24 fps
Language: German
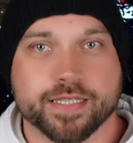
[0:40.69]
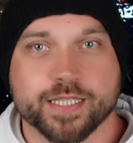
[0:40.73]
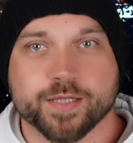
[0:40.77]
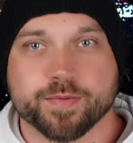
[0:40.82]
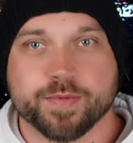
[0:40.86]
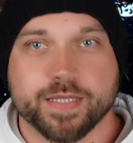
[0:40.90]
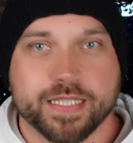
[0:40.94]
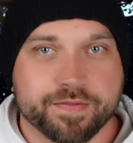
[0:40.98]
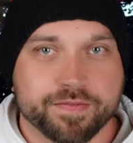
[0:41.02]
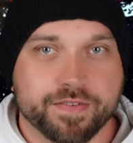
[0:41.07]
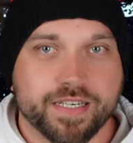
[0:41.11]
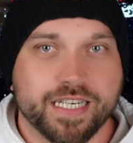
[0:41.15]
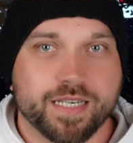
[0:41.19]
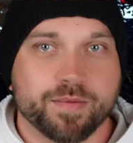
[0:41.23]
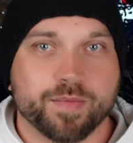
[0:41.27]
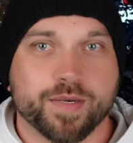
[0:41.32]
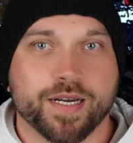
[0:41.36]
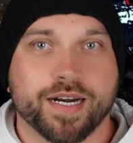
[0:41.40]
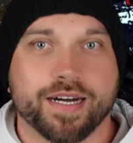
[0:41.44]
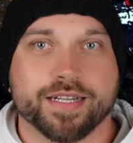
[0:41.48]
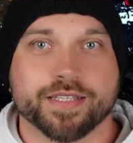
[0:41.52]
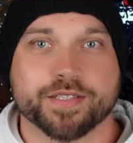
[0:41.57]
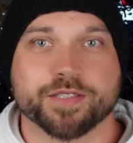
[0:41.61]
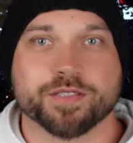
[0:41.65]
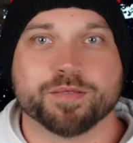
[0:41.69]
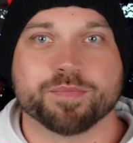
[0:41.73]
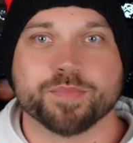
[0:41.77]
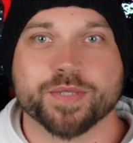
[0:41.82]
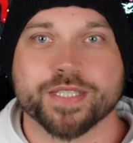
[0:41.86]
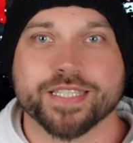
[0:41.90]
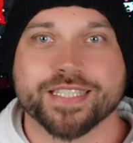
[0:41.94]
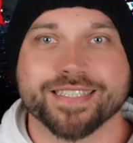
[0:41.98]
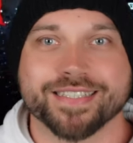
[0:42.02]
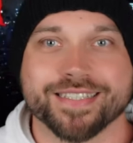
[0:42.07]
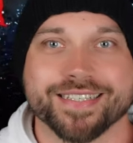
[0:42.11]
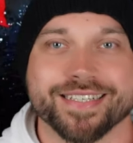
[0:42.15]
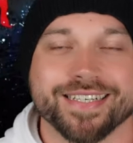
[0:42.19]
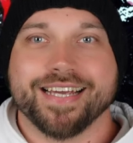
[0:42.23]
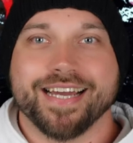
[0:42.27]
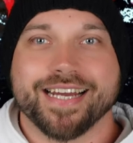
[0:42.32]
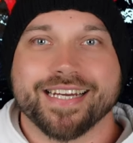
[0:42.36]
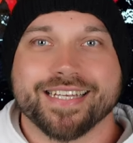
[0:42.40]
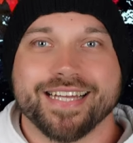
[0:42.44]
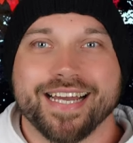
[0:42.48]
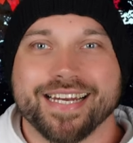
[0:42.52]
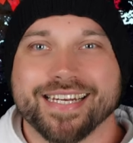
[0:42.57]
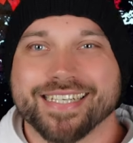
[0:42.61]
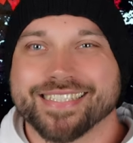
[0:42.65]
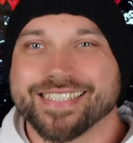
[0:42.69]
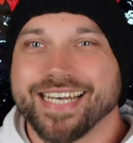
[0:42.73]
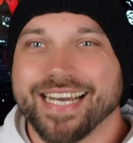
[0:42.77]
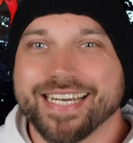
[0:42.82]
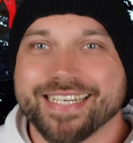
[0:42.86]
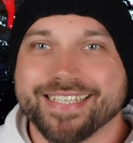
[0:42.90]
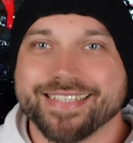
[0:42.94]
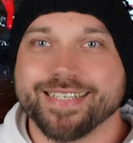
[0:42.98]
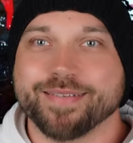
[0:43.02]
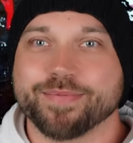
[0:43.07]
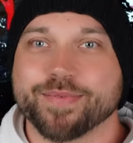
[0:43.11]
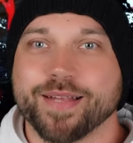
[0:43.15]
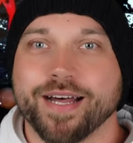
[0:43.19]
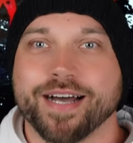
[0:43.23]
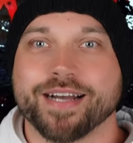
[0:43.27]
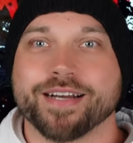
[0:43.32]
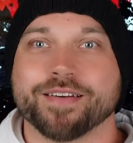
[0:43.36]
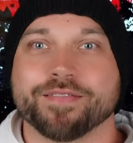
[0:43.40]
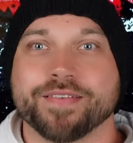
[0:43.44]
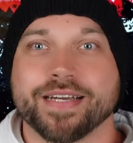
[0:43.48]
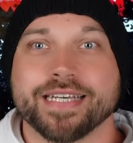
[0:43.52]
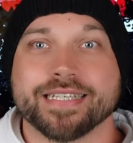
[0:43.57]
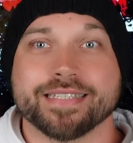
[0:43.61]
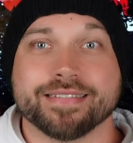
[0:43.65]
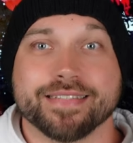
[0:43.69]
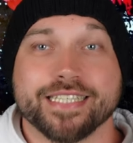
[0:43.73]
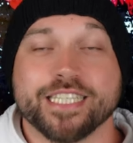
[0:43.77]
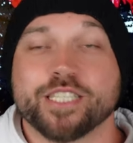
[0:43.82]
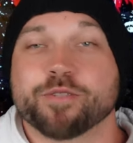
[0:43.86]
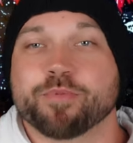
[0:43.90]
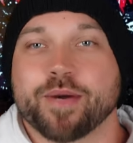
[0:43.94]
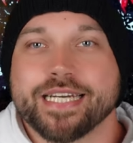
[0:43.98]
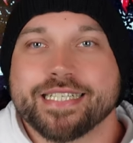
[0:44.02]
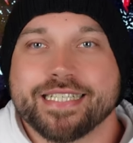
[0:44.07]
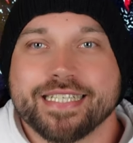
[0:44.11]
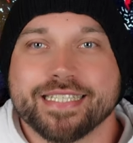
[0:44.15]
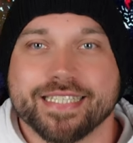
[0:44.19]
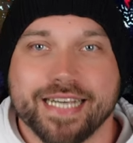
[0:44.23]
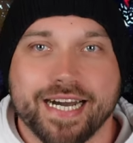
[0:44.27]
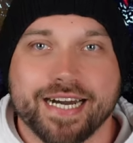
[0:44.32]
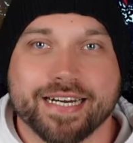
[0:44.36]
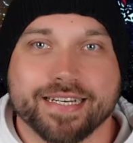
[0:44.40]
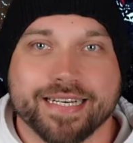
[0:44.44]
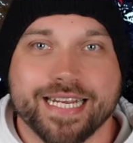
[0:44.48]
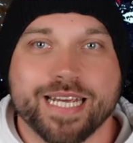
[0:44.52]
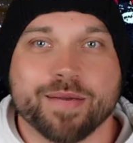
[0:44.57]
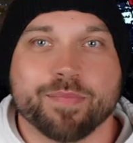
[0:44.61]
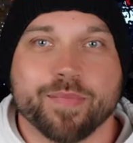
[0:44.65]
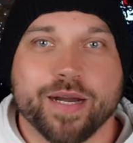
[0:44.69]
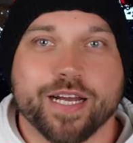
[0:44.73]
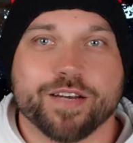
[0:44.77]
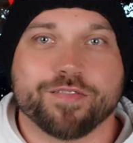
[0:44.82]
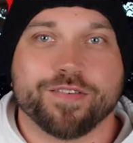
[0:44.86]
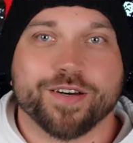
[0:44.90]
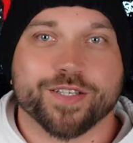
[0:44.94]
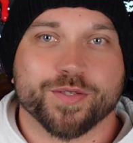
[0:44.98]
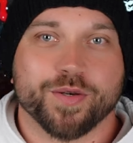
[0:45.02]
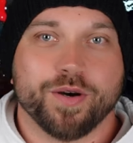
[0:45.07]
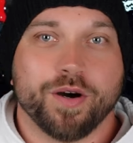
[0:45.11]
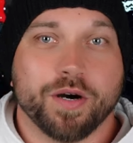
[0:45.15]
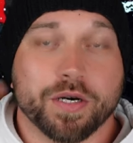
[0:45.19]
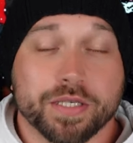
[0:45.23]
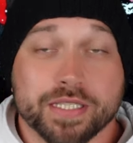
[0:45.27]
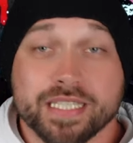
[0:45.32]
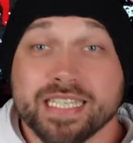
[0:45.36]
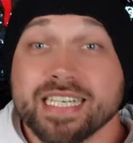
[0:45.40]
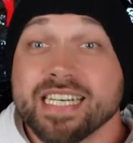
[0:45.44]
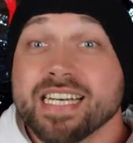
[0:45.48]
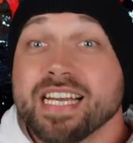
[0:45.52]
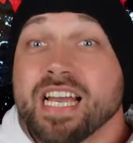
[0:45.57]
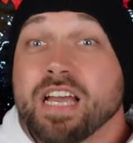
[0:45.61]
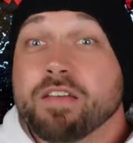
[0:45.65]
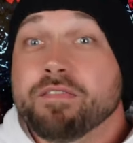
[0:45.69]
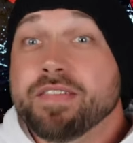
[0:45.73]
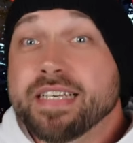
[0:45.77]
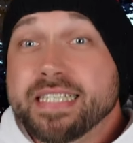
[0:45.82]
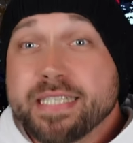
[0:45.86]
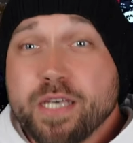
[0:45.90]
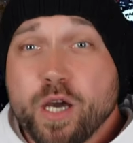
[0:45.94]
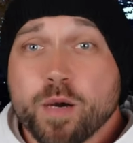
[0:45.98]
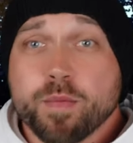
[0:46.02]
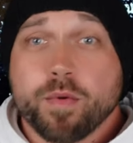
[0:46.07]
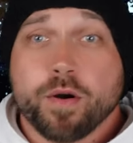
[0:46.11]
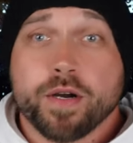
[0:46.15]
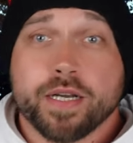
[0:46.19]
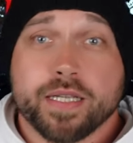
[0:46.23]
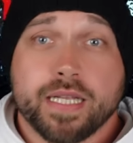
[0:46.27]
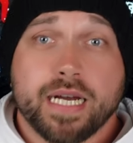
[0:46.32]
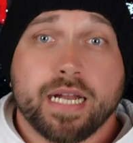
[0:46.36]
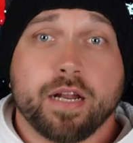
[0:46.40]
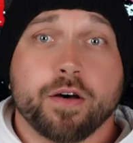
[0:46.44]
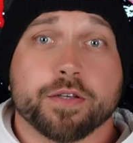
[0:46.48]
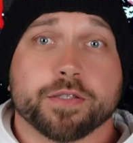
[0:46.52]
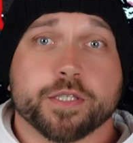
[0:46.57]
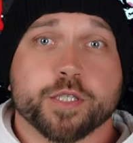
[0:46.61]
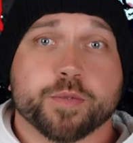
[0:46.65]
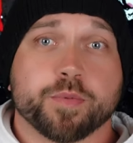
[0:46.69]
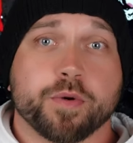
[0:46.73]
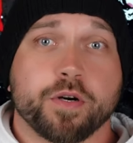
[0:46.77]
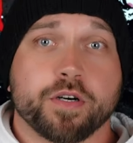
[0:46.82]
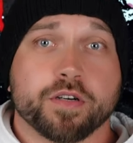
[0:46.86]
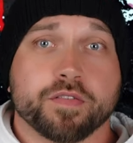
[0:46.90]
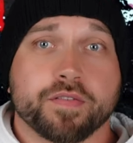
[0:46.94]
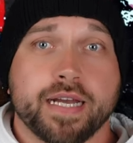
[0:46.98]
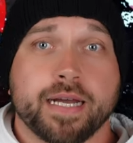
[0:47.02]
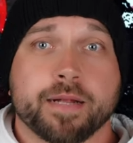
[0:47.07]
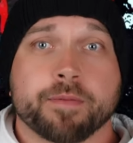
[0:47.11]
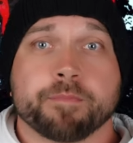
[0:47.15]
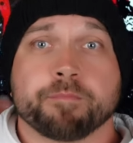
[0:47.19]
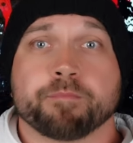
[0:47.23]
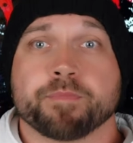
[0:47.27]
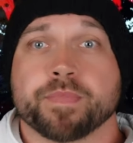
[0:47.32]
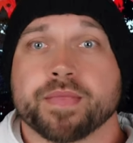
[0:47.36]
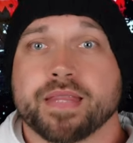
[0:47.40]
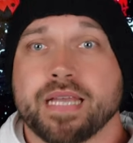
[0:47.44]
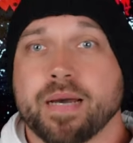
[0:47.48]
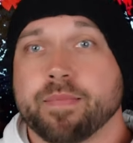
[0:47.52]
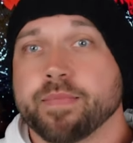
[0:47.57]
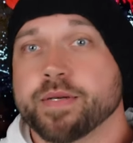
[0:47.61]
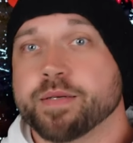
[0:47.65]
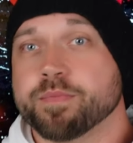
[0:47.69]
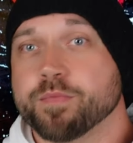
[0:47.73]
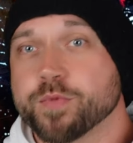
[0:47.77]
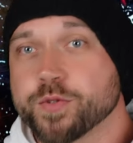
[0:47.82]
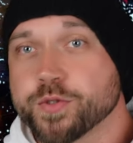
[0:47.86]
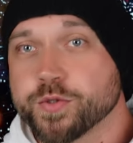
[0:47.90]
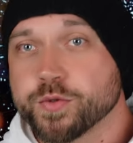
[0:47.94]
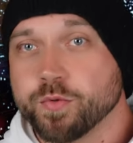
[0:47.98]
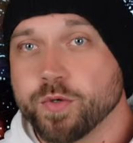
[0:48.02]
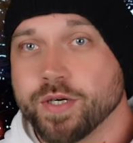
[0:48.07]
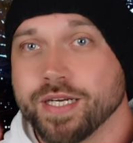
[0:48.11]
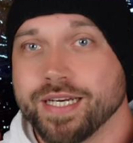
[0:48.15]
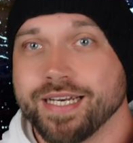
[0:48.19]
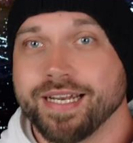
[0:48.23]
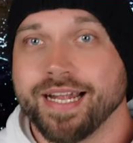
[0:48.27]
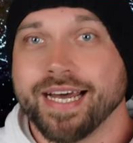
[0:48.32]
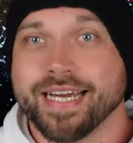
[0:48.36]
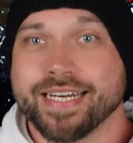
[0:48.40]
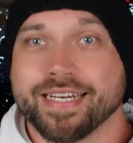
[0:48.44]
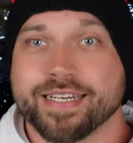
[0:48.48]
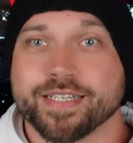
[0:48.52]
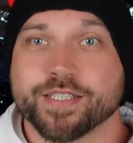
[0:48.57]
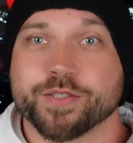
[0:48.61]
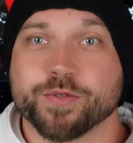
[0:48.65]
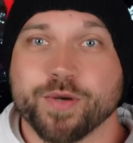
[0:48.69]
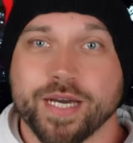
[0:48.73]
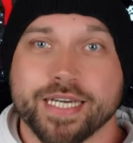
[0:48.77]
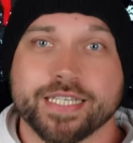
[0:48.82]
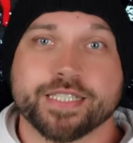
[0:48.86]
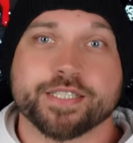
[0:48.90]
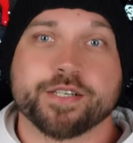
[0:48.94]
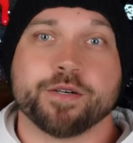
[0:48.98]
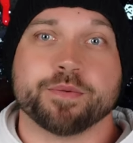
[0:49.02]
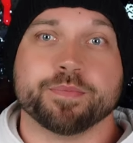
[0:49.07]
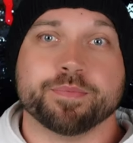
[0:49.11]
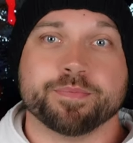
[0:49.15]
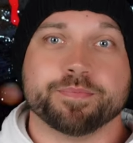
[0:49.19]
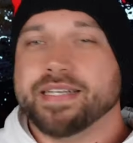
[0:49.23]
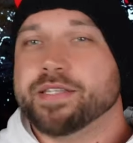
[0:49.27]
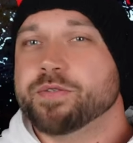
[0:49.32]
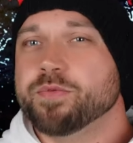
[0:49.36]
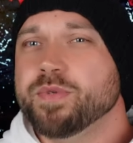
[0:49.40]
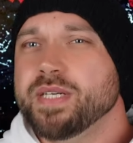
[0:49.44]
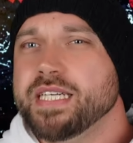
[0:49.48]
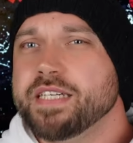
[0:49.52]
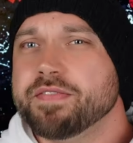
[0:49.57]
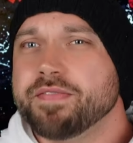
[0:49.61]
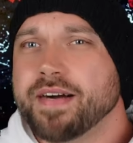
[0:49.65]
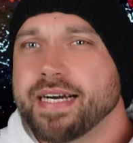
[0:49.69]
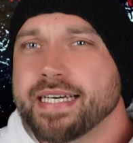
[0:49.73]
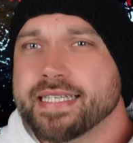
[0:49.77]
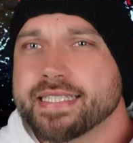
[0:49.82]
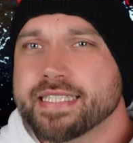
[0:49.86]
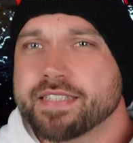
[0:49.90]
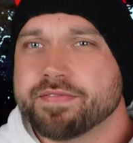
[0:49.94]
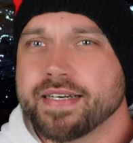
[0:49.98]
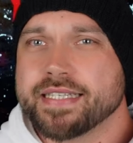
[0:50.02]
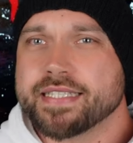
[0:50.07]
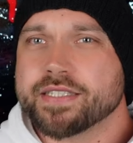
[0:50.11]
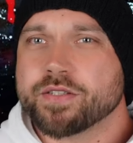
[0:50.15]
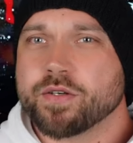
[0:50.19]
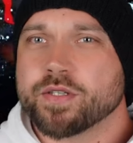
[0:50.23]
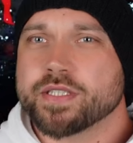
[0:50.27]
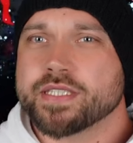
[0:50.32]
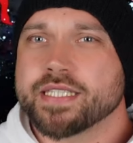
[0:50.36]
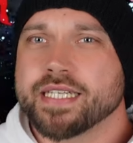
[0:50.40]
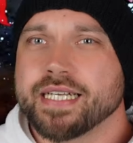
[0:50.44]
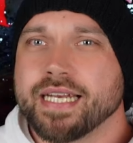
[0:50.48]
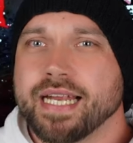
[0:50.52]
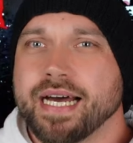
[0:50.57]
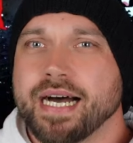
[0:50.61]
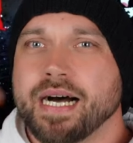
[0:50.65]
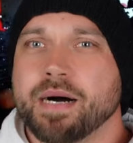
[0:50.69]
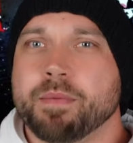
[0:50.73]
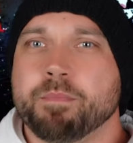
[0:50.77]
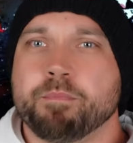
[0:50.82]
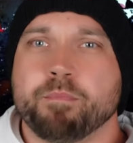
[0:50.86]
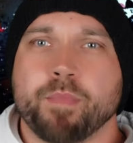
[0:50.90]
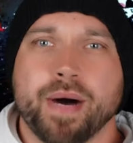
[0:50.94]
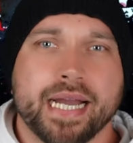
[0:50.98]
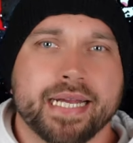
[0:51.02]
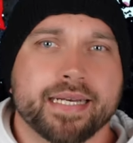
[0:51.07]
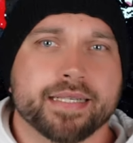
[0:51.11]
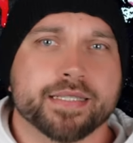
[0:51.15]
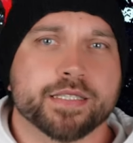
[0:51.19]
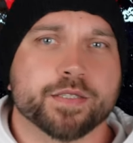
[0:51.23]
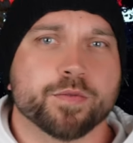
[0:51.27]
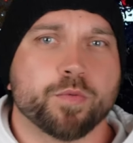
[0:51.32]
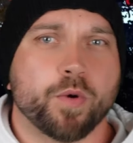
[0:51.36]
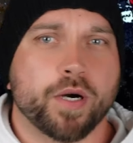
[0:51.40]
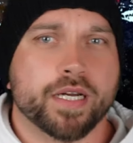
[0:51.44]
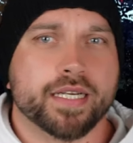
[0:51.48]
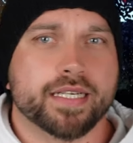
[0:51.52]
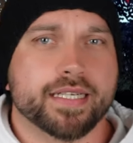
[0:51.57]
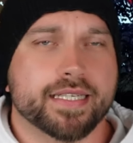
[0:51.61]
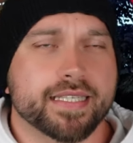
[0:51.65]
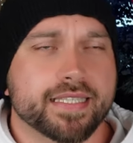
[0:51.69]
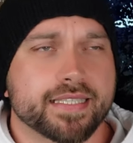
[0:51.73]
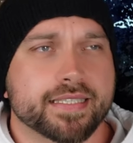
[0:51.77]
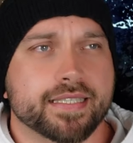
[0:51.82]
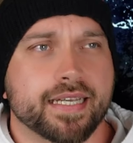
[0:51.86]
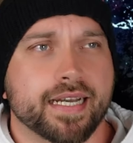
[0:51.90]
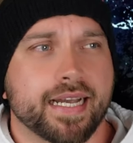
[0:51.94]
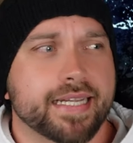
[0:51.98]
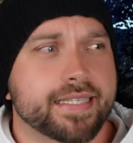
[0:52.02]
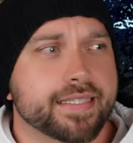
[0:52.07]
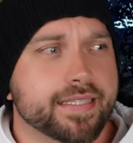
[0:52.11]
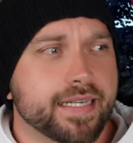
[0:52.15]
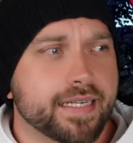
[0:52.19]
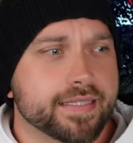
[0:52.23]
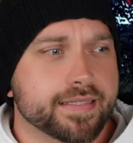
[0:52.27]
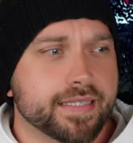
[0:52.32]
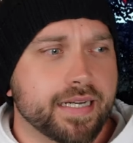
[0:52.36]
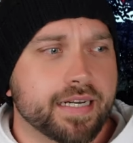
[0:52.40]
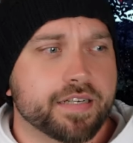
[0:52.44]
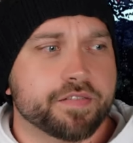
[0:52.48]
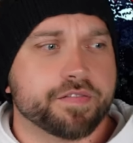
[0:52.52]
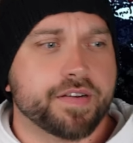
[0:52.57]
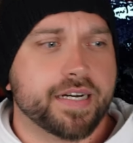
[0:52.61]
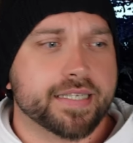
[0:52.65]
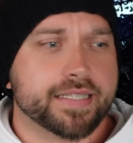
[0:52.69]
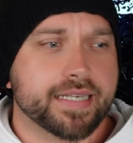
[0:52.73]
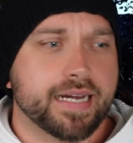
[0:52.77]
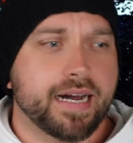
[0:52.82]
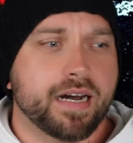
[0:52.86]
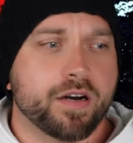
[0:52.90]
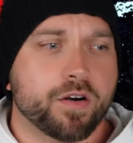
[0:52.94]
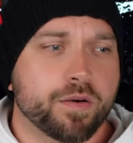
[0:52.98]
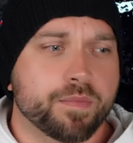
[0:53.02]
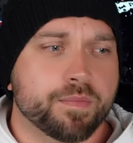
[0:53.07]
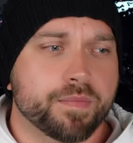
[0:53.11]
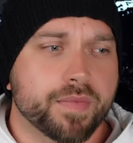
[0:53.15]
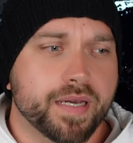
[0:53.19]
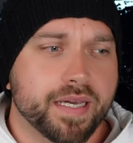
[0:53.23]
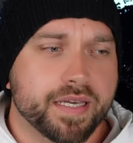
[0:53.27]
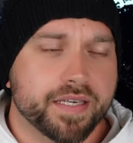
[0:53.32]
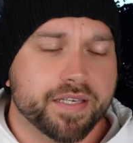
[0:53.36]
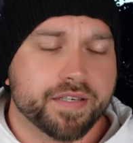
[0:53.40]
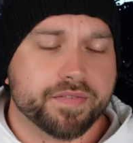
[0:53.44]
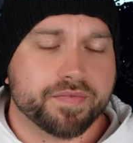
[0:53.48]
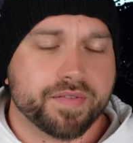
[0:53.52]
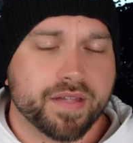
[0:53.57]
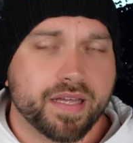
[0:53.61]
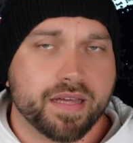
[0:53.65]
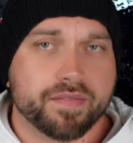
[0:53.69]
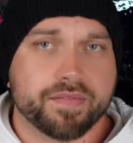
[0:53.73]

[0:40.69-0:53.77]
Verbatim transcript: Deswegen war eben gerade so ein bisschen der kleine Seitenhieb da gewesen. Ich spreche die Sachen eben einfach so aus, wie sie auch im Original ausgesprochen werden. Damit musst du leider zurechtkommen. Wenn du nicht weißt, was Godzilla Minus One ist, da geht es ganz einfach darum, ich.